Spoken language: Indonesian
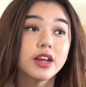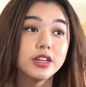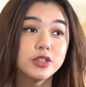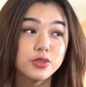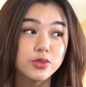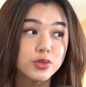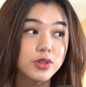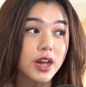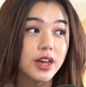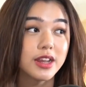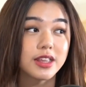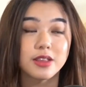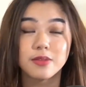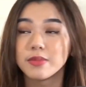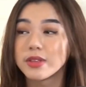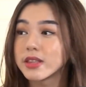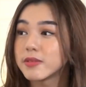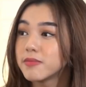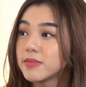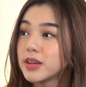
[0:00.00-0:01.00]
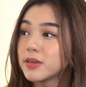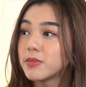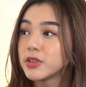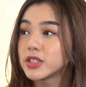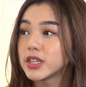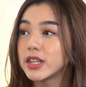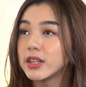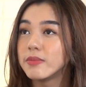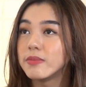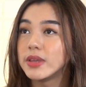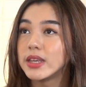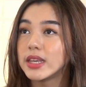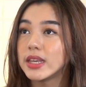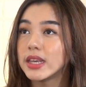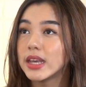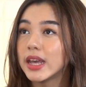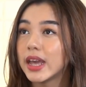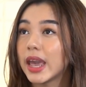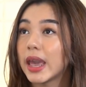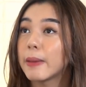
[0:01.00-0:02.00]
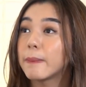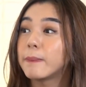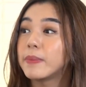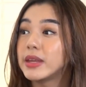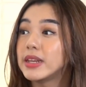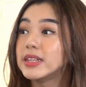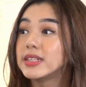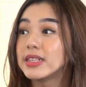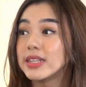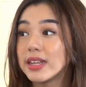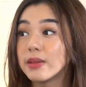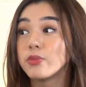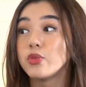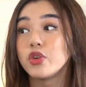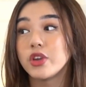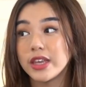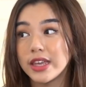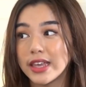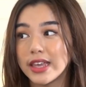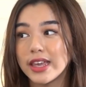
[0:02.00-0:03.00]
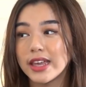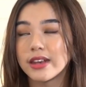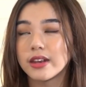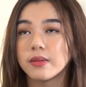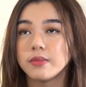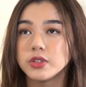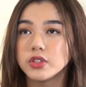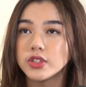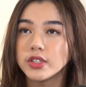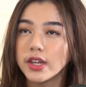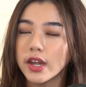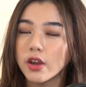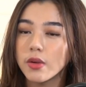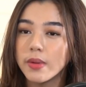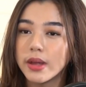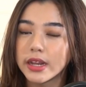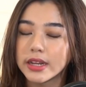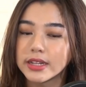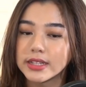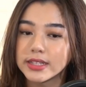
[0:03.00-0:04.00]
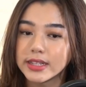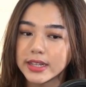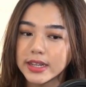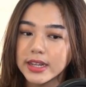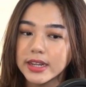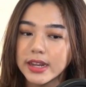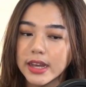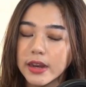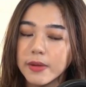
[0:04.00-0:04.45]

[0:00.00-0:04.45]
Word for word: ia berperan sebagai Lenny. Namanya kembali menjadi perbincangan